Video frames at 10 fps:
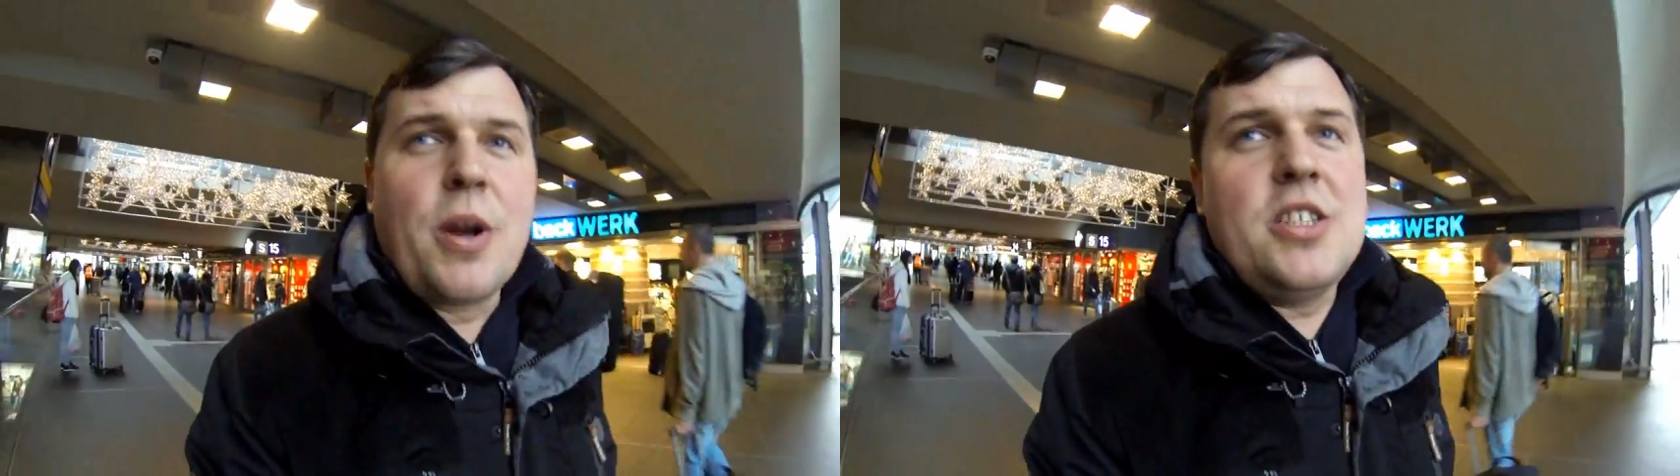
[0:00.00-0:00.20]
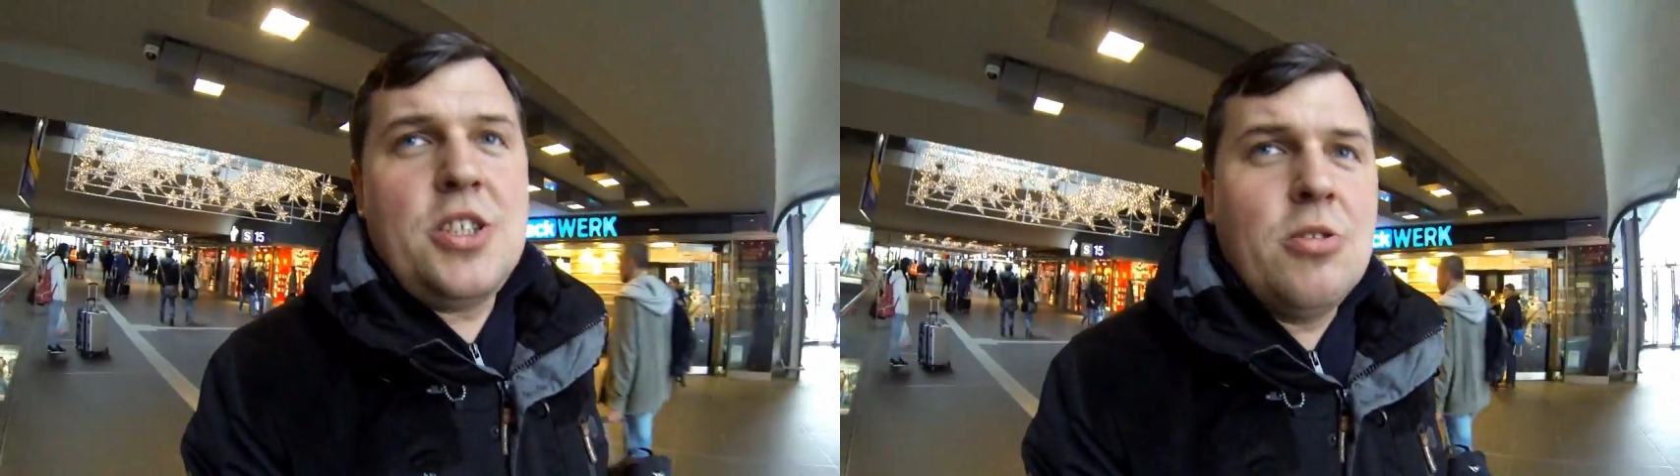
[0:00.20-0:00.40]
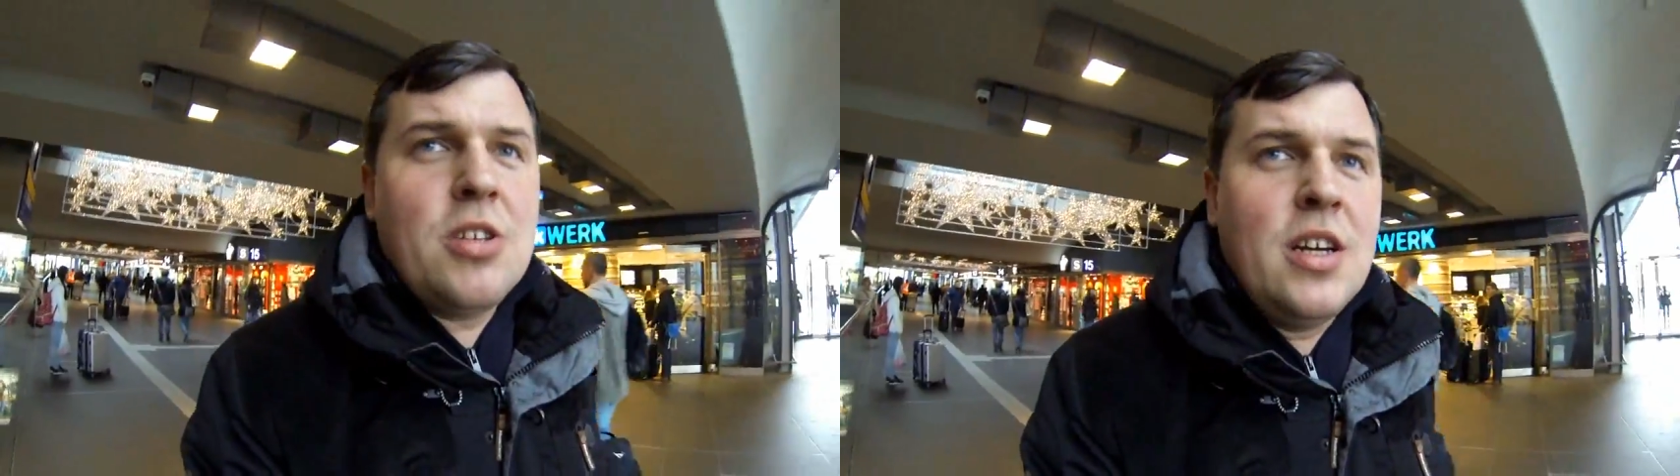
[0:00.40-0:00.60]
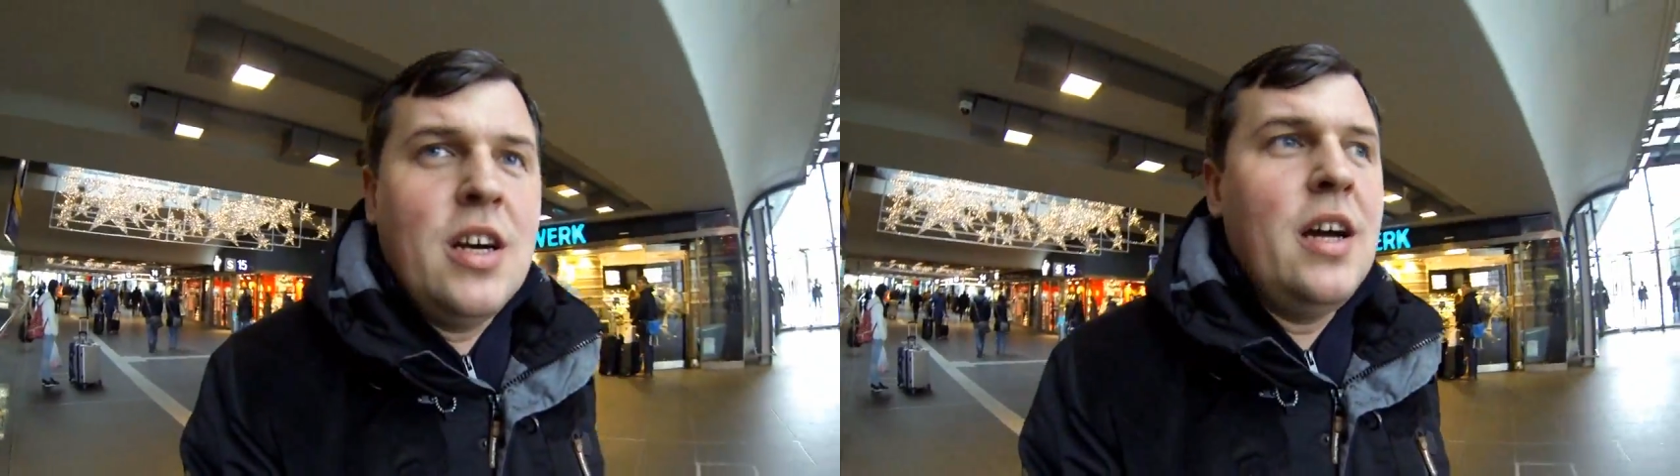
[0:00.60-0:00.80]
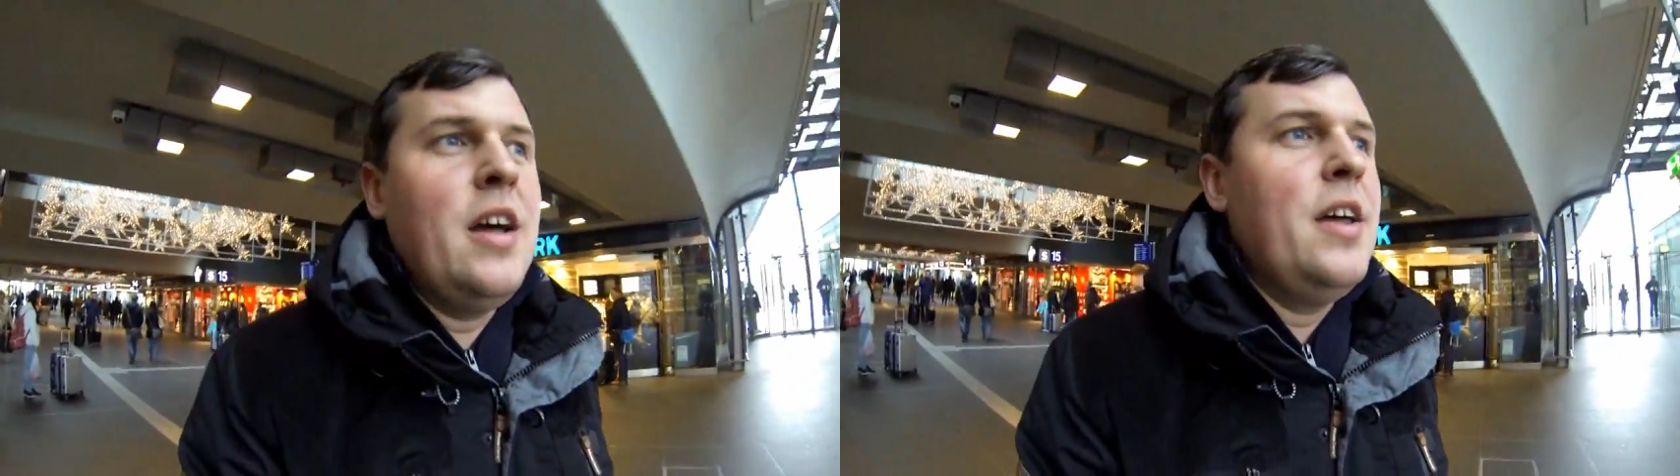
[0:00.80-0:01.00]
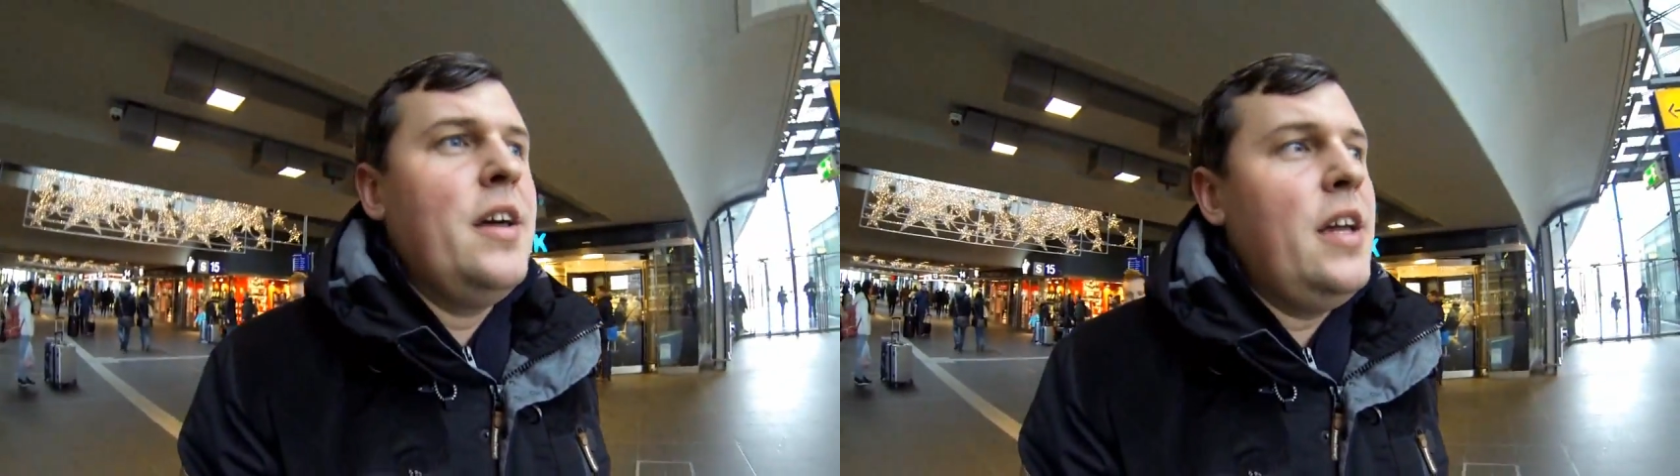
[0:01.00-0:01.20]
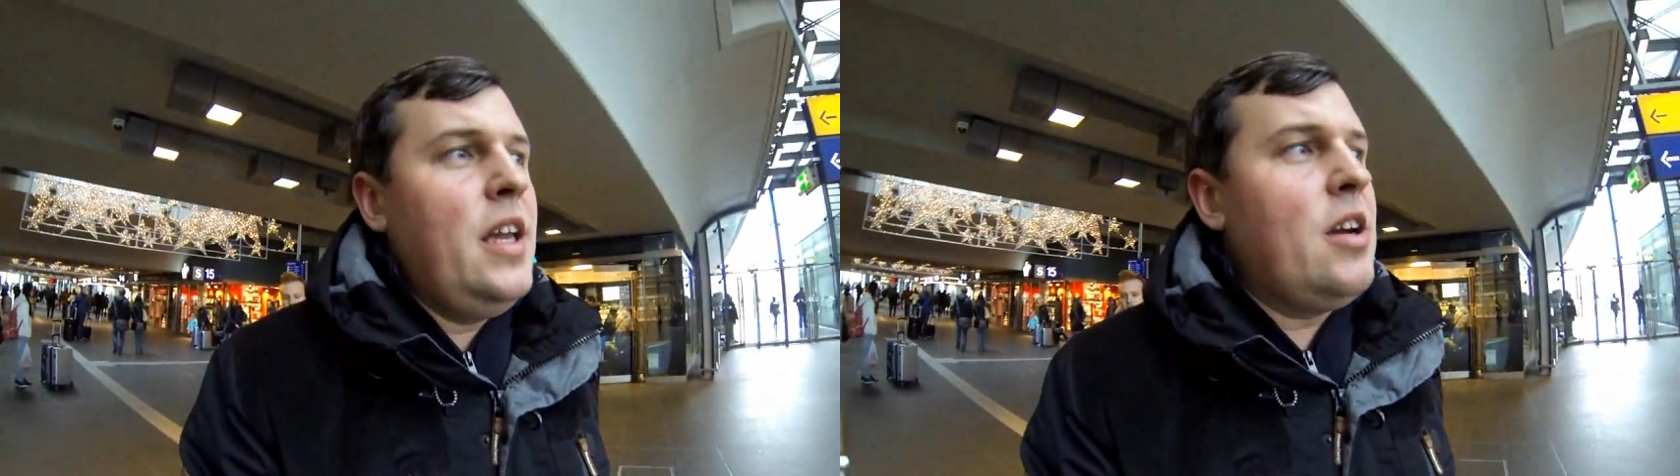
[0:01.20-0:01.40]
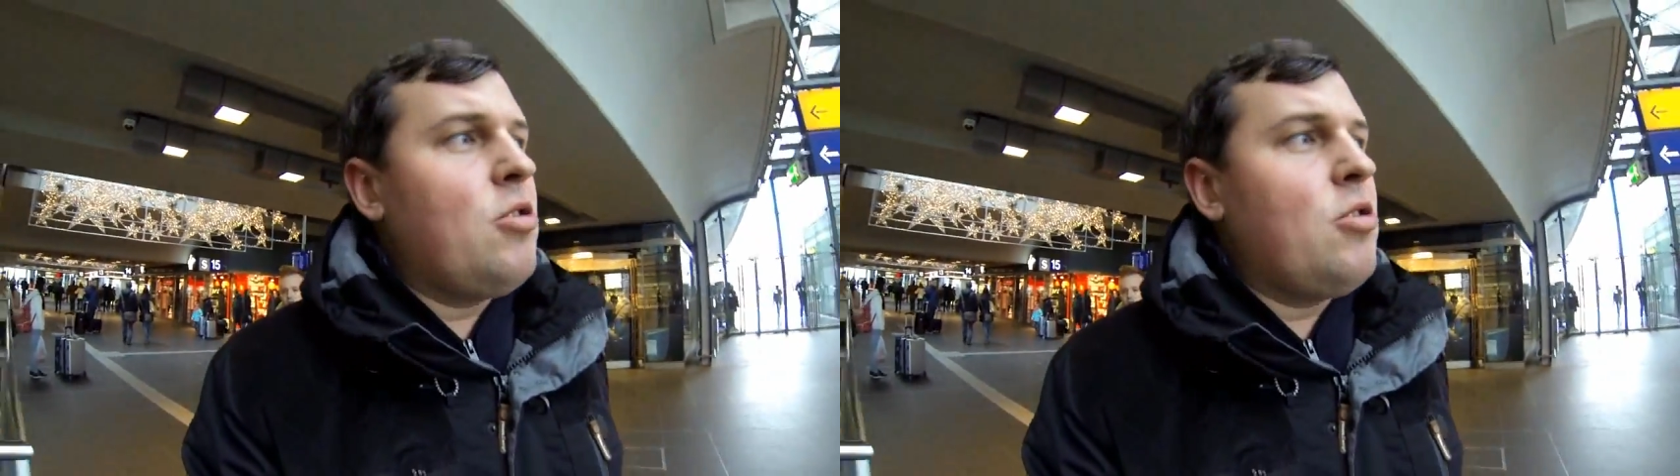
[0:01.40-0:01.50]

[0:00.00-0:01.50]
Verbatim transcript: просчеты, и